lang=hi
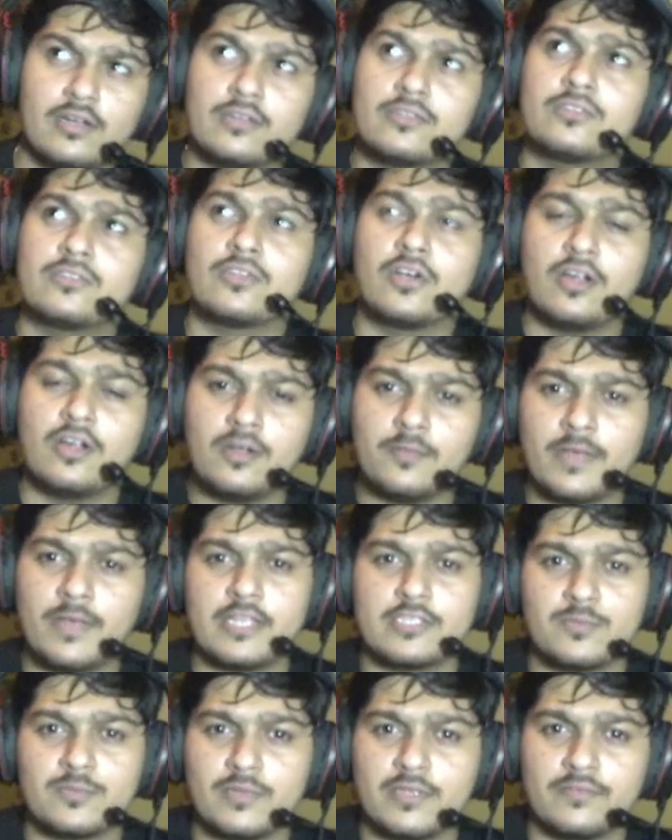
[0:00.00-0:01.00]
थर्ड
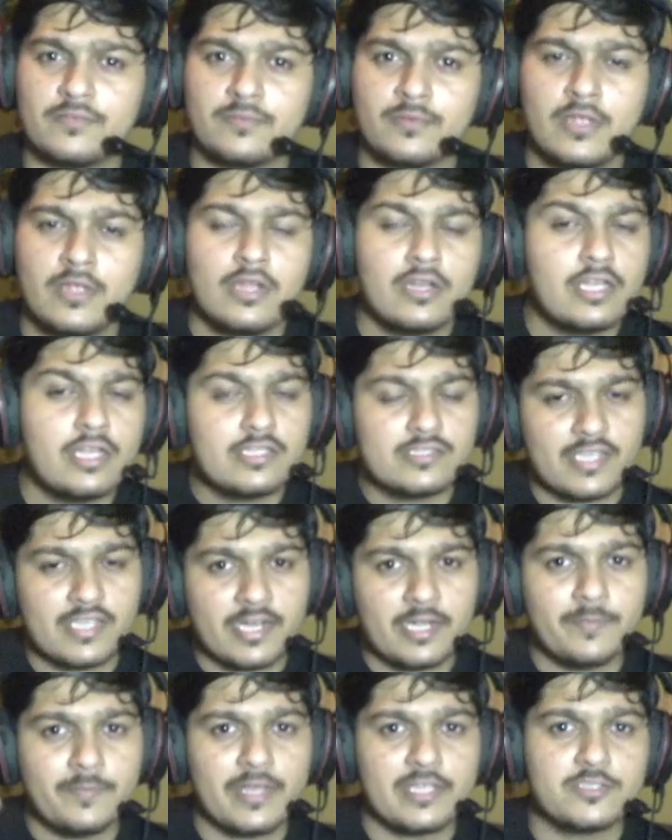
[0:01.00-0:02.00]
मैच में नहीं सेकेंड
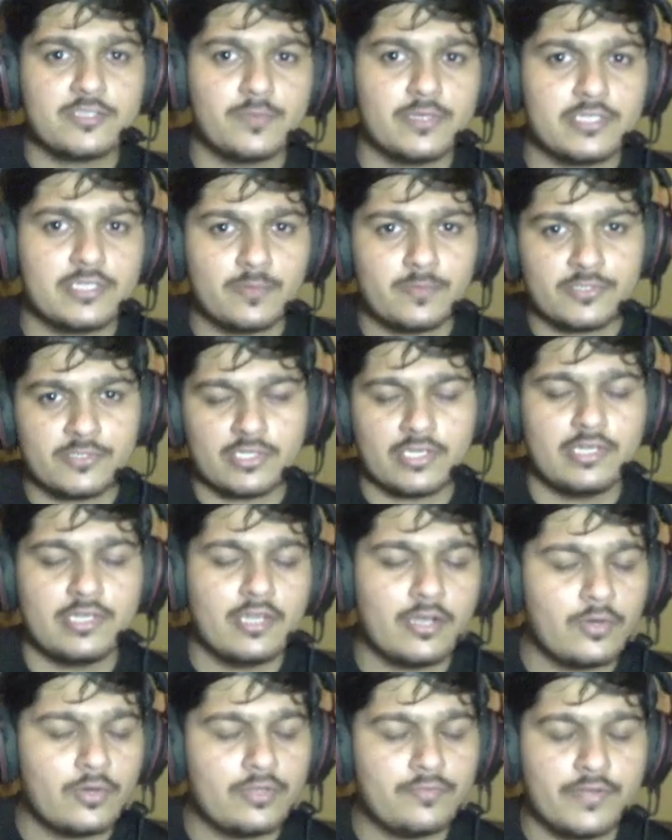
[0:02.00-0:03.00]
मैच में जब इंडिया
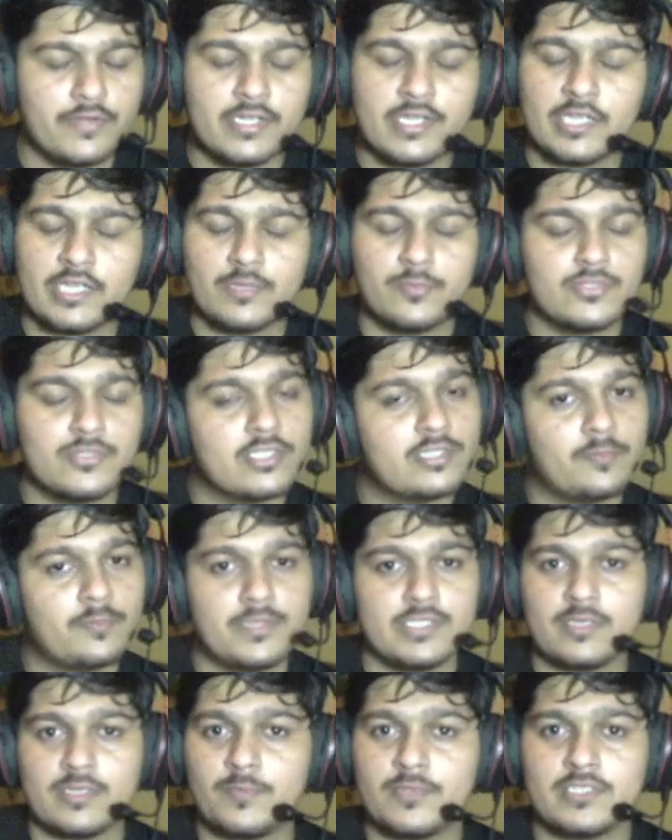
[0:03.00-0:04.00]
को डिफीट किया था मुझे तब भी
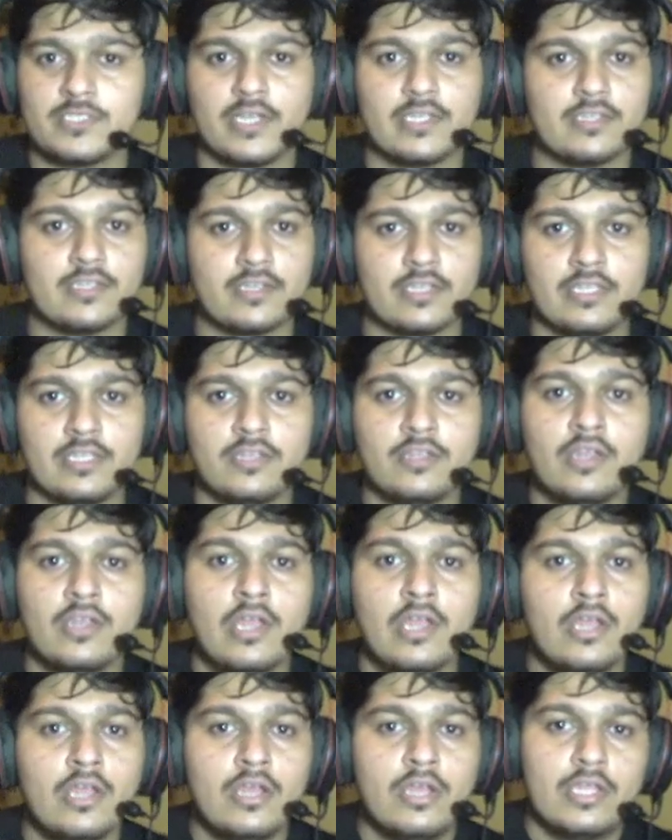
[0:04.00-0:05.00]
समझ गया था कि
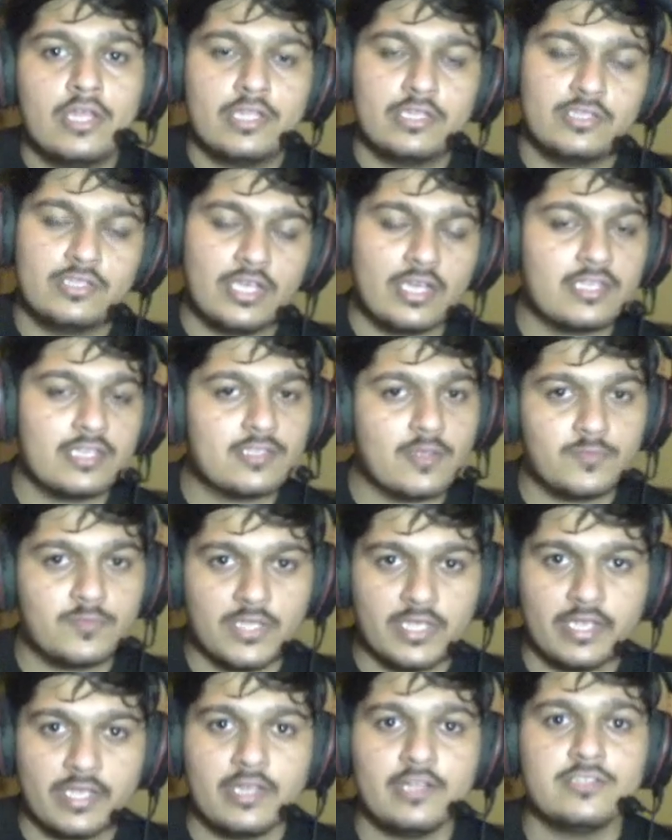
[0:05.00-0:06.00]
दे आर
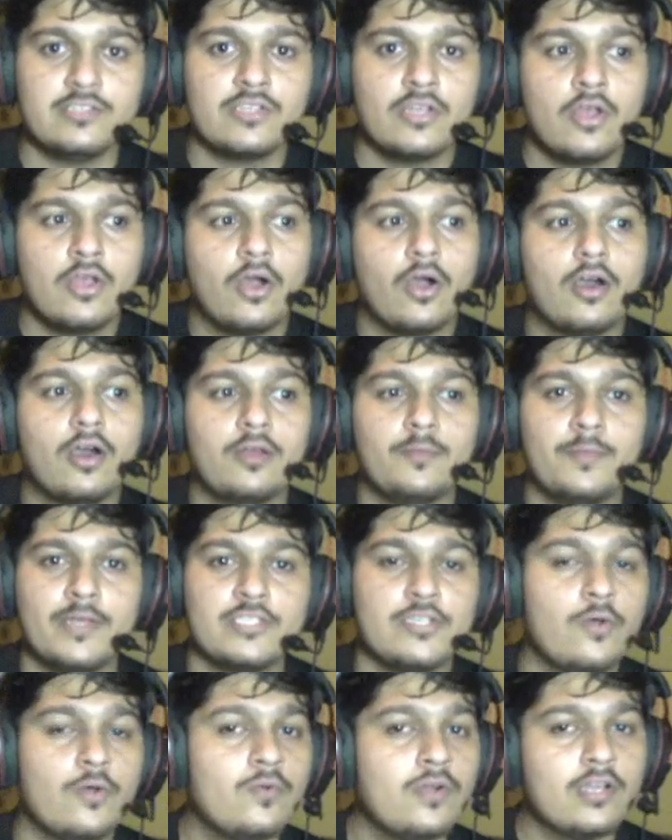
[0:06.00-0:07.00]
समथिंग एल्स और मैं
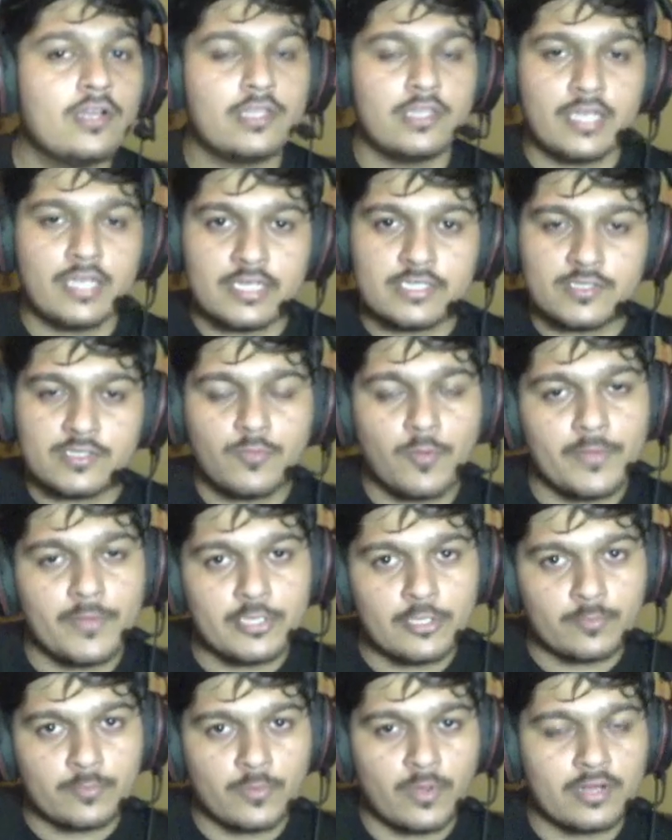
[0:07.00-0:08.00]
चाहूँगा कि यार इसी
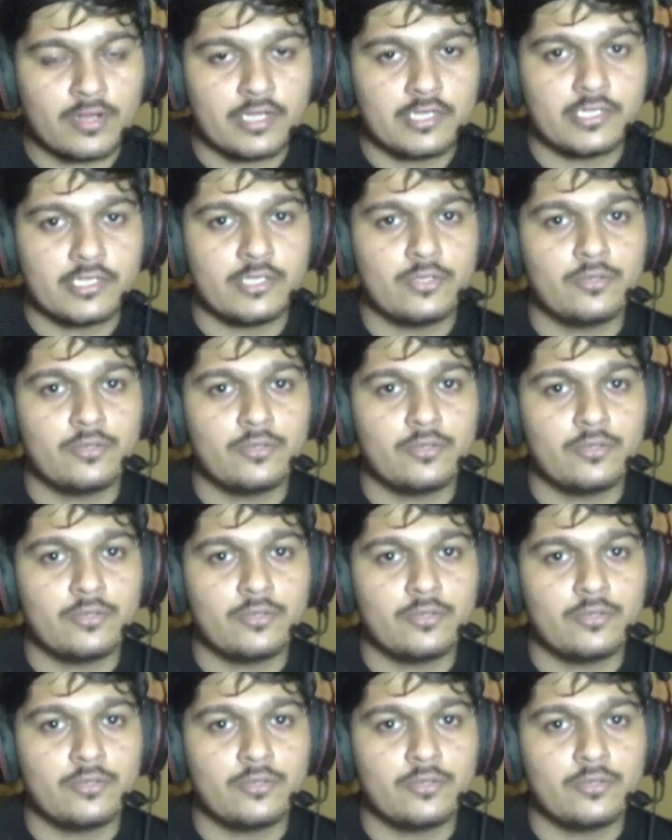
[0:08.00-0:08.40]
मोमेंटअप को कंटिन्यू